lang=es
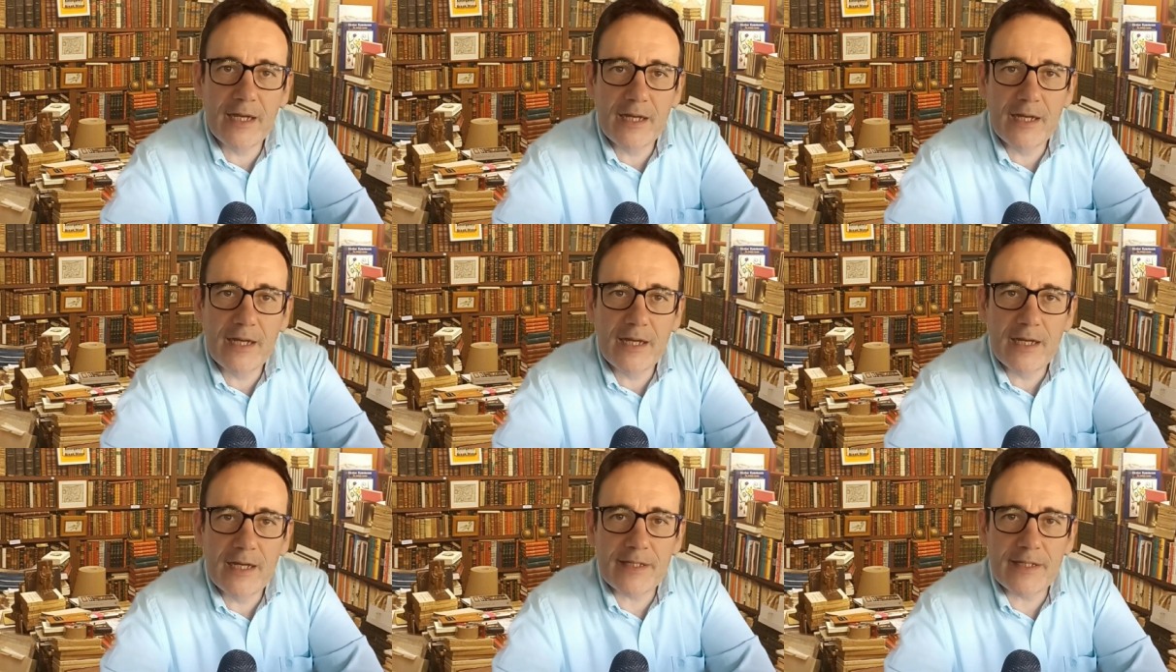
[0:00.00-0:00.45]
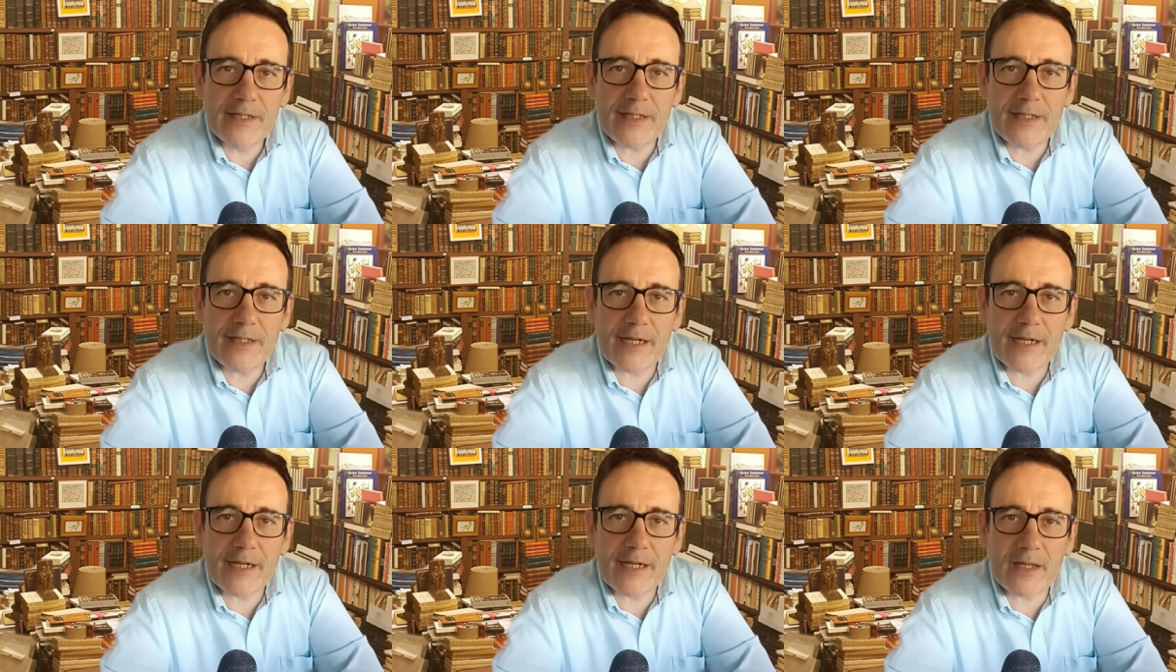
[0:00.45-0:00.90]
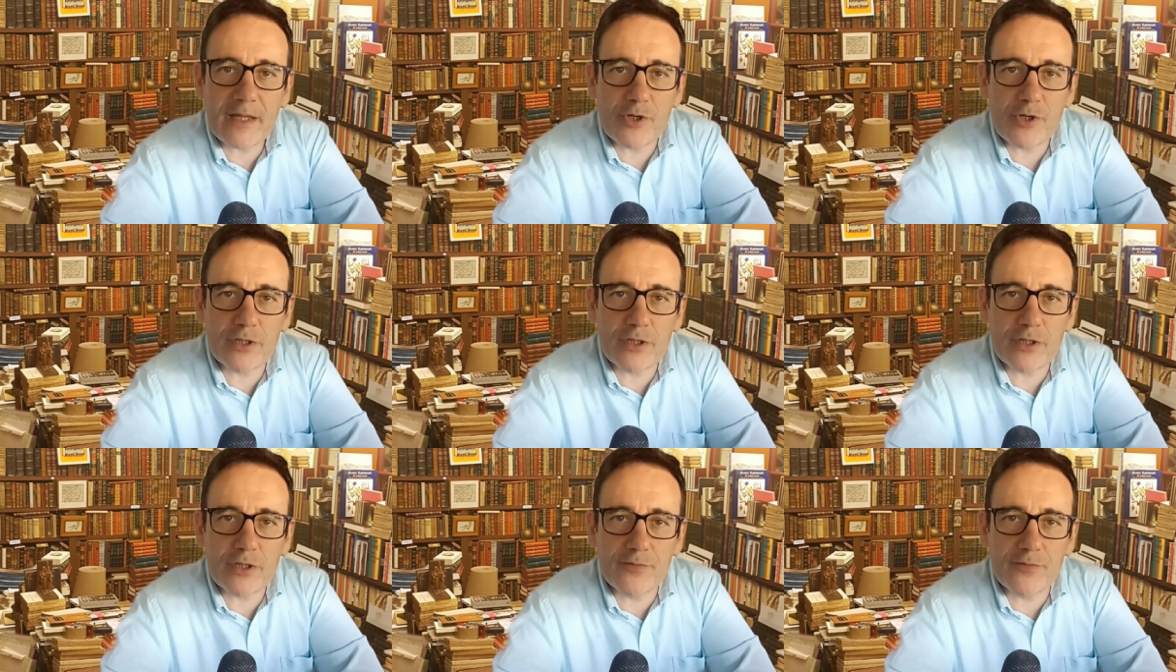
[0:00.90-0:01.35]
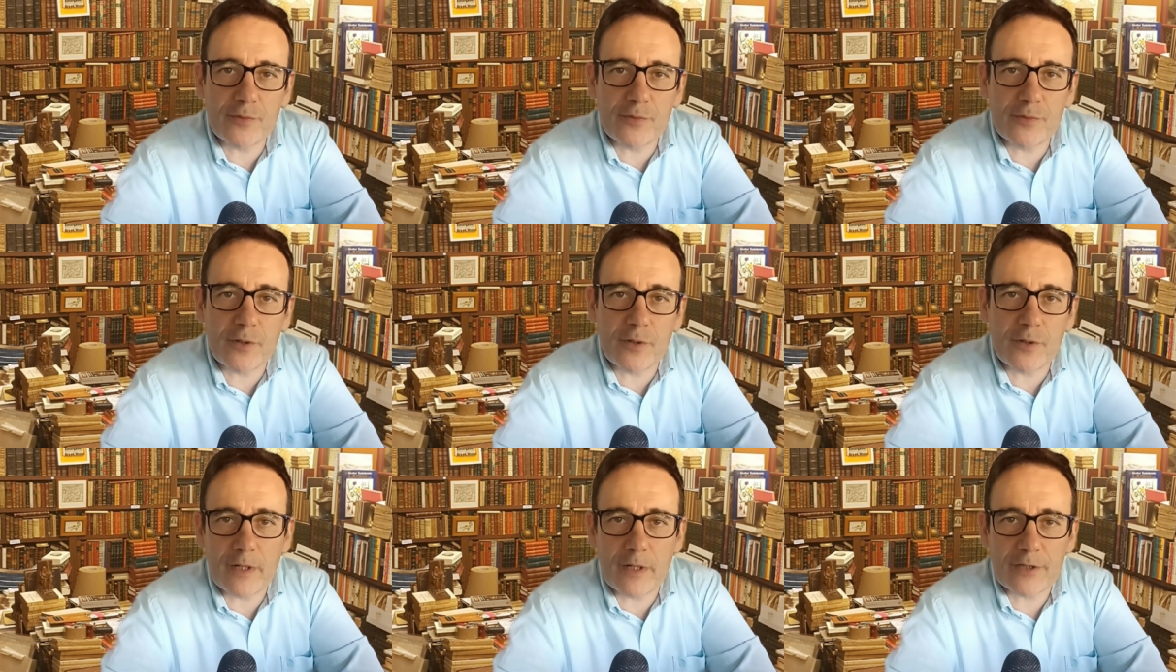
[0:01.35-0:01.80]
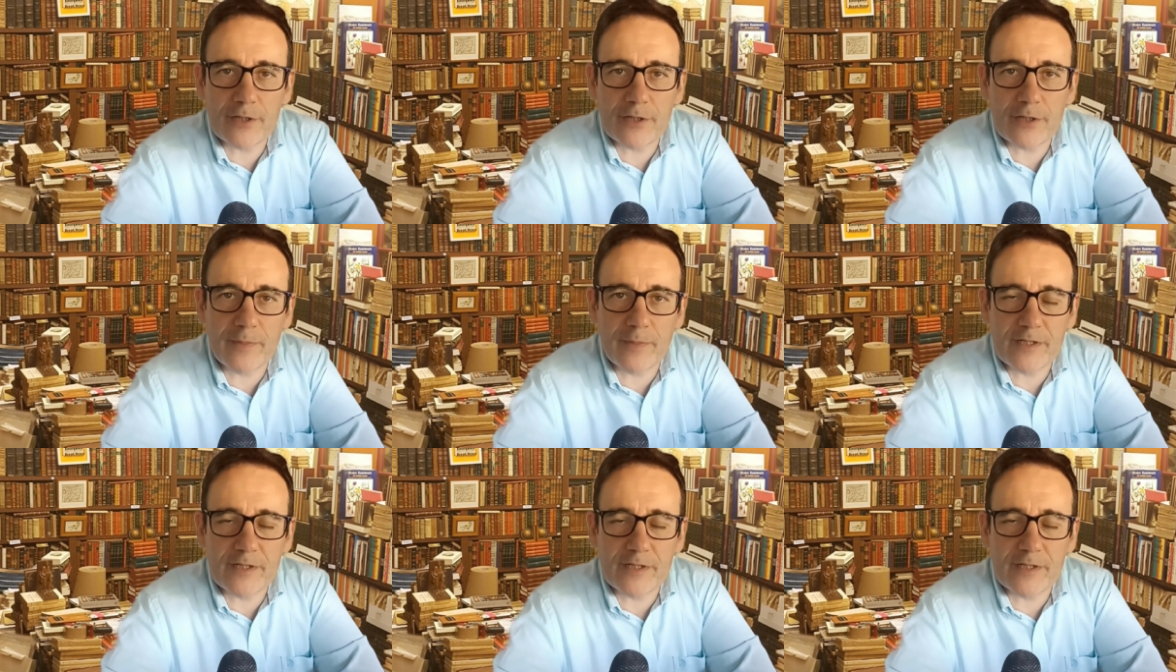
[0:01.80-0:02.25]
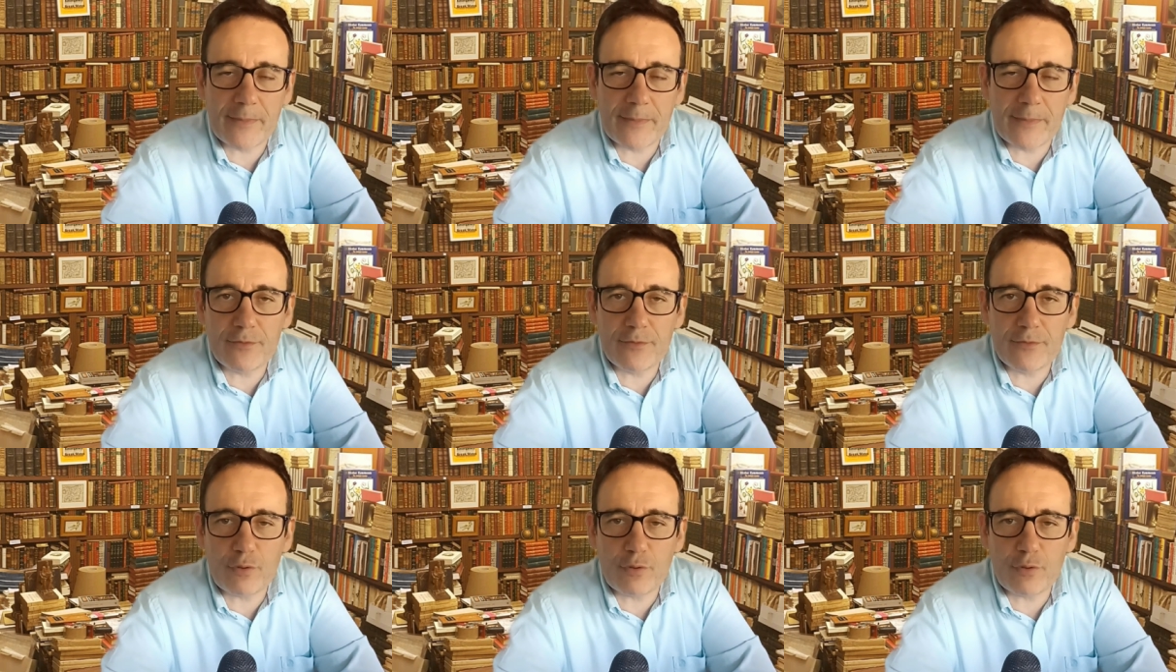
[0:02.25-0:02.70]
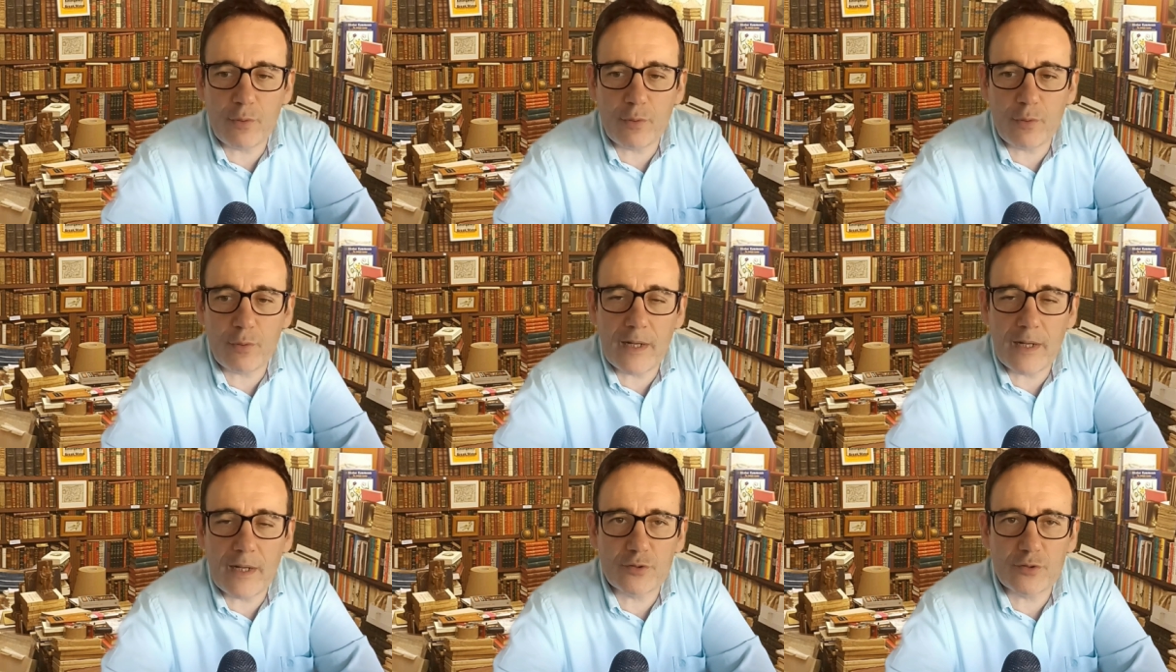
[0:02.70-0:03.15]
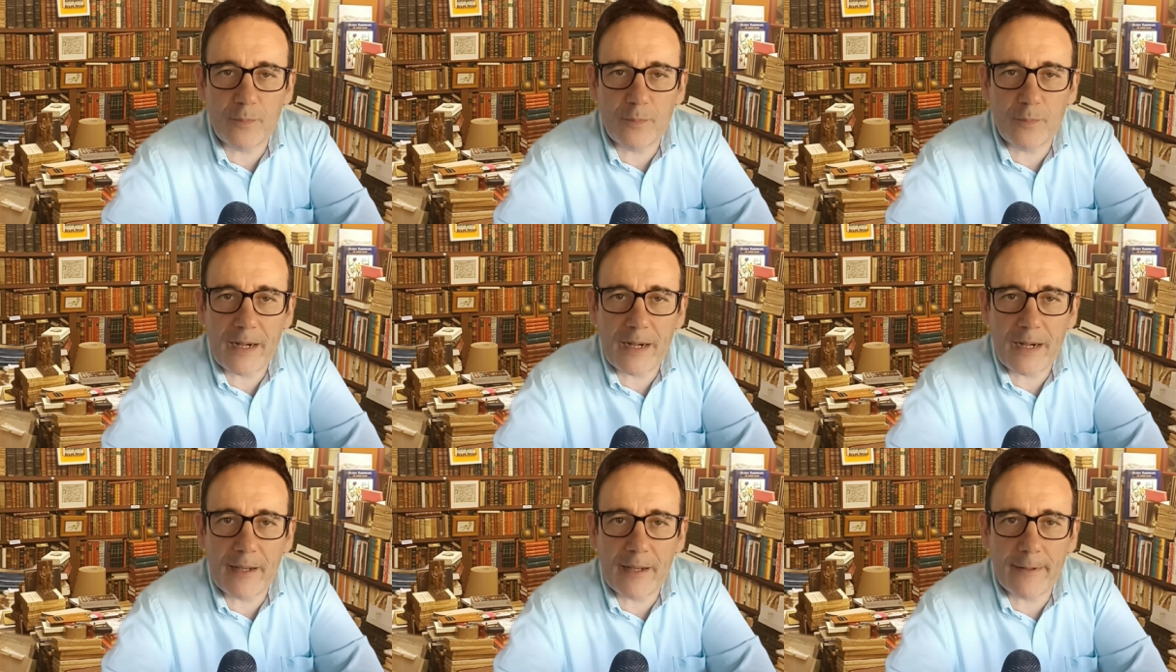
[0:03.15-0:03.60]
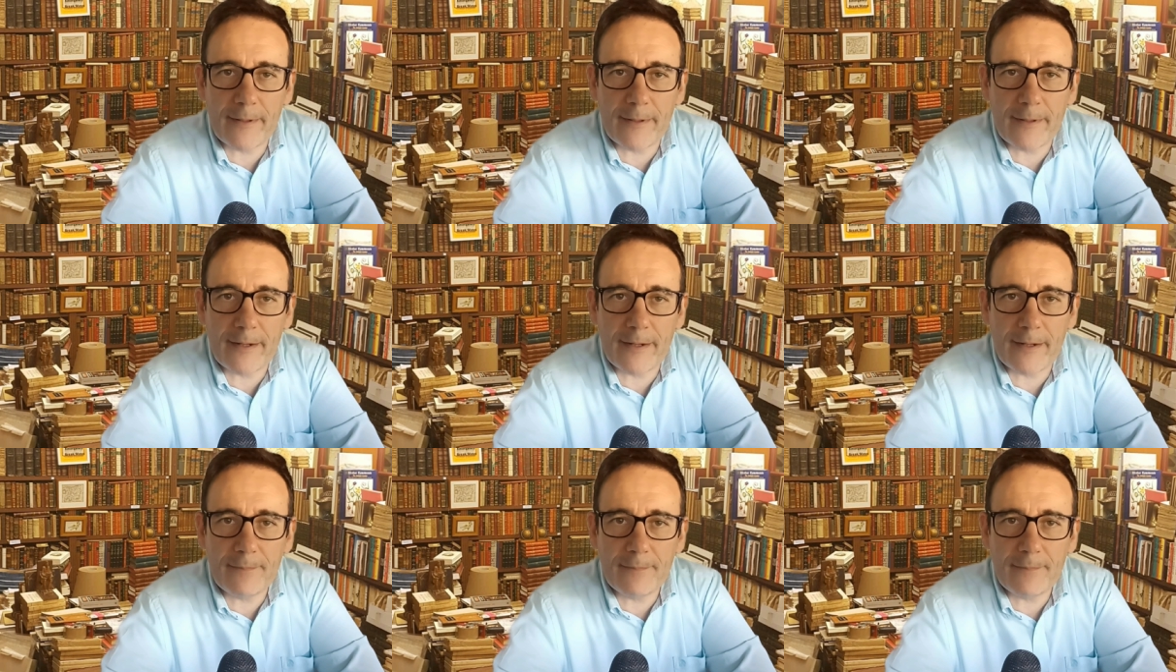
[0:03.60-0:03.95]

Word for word: dedicada a Michel de Foucault, a su pensamiento, a su palabra,